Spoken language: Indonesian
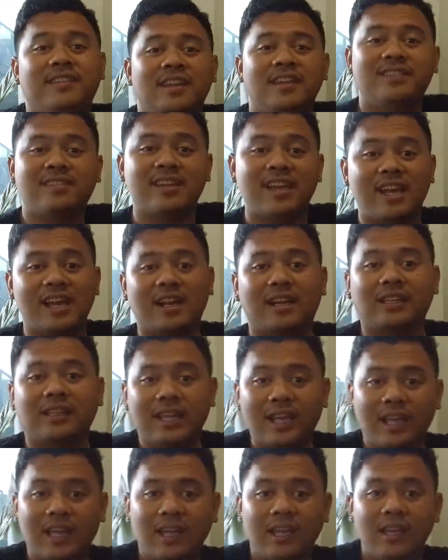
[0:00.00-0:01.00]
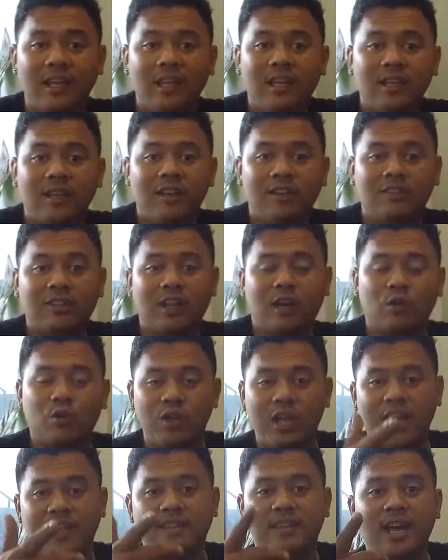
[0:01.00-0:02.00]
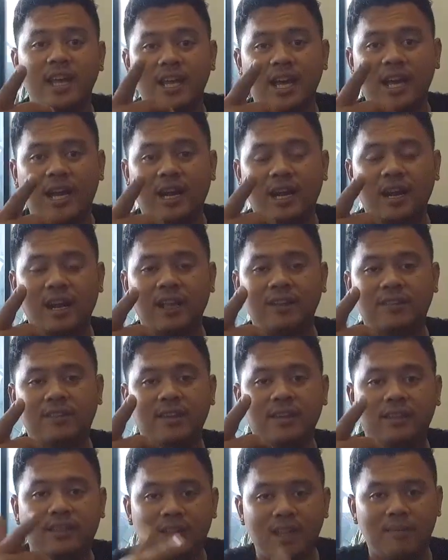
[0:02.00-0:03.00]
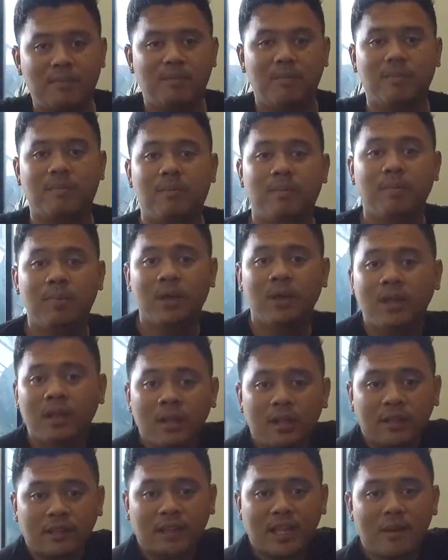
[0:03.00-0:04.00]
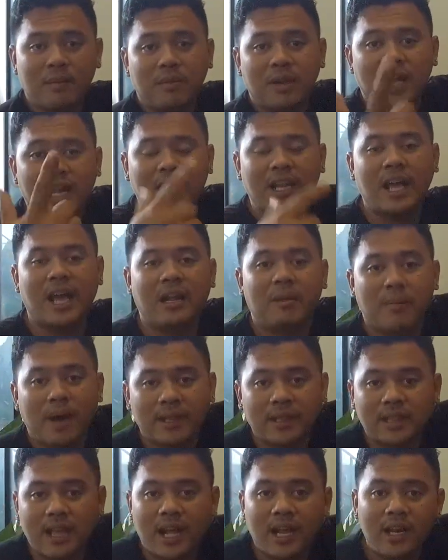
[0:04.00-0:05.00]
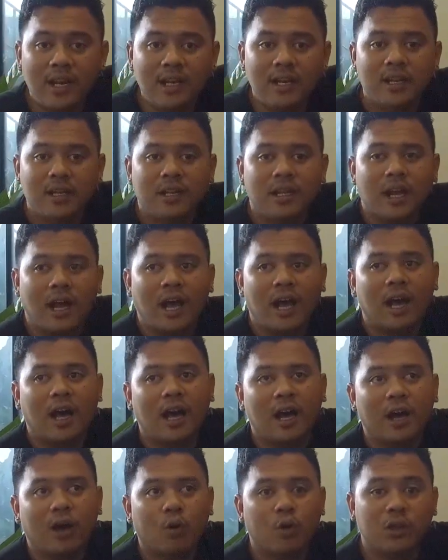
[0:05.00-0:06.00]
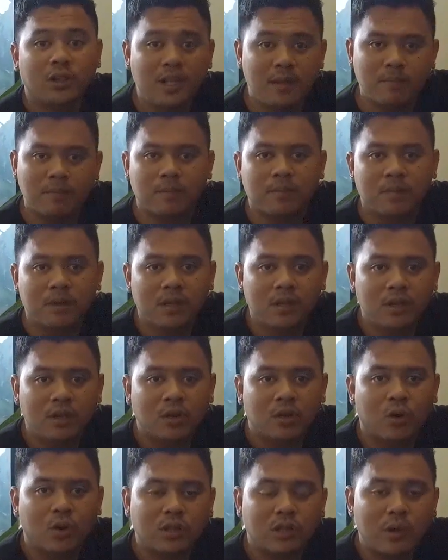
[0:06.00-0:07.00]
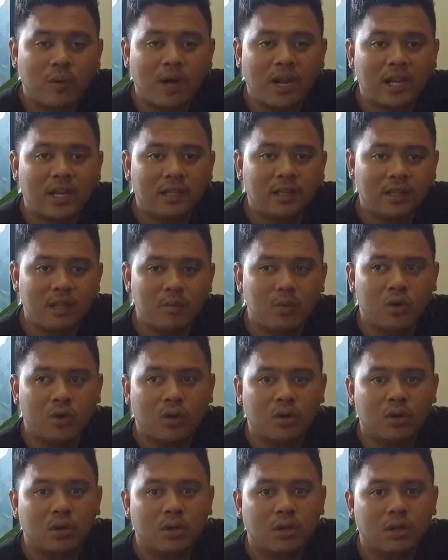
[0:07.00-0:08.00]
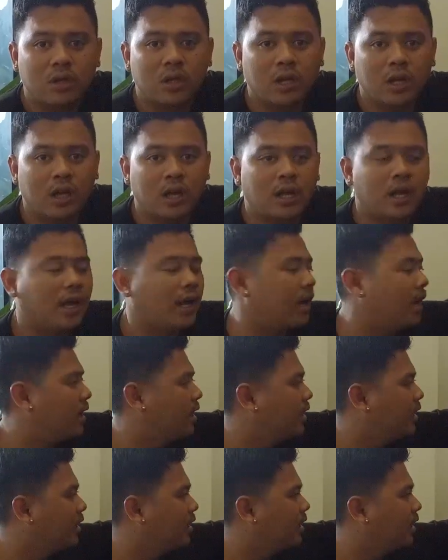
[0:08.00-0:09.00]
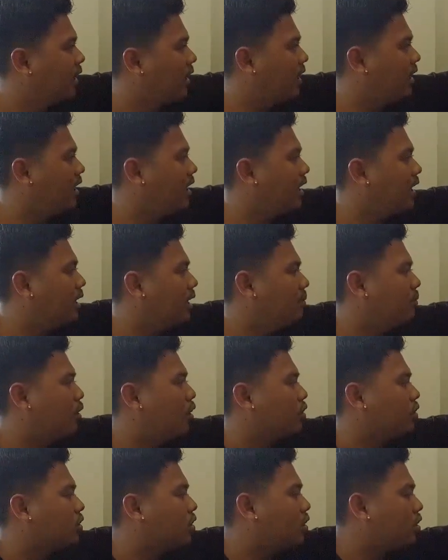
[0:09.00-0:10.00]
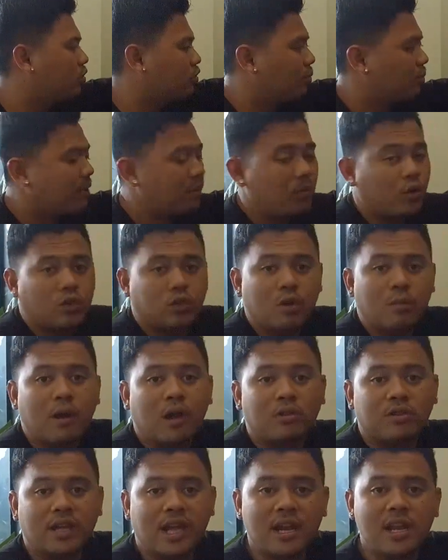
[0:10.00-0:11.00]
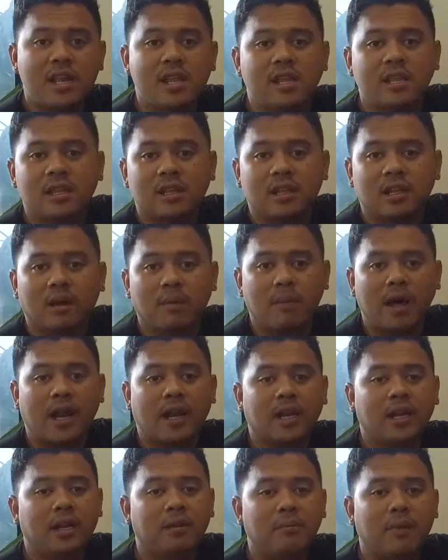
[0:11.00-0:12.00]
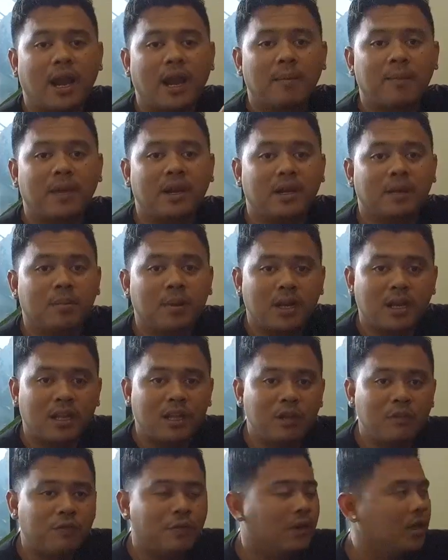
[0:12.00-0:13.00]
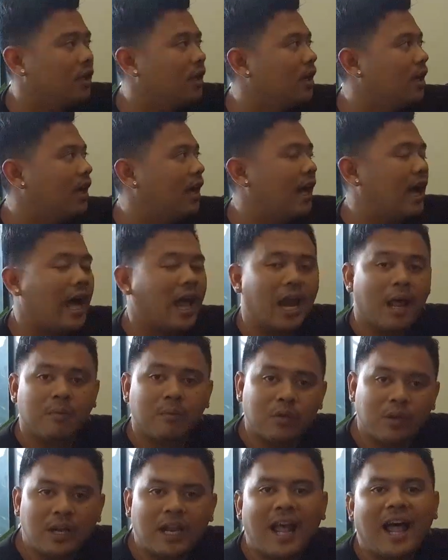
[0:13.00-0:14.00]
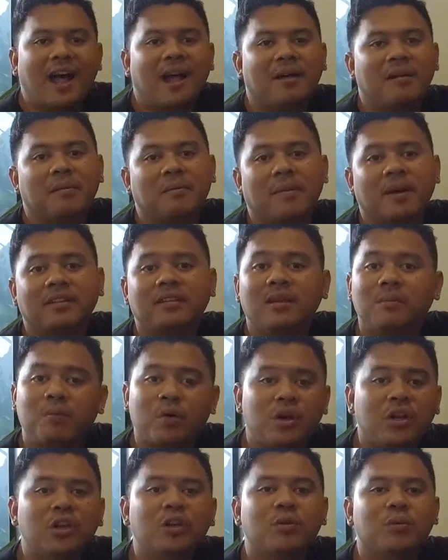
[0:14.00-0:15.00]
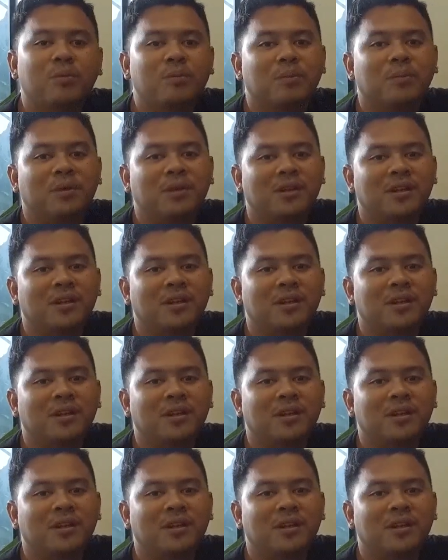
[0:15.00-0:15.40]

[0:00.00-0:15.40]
SJCRT Seruyan Jaya Racing Team tim dari Kalimantan uh, Kotim Kota Waringin Timur uh, ini motor supermoto baru jadi kemarin balapan diberi gift, Alhamdulillah masih podium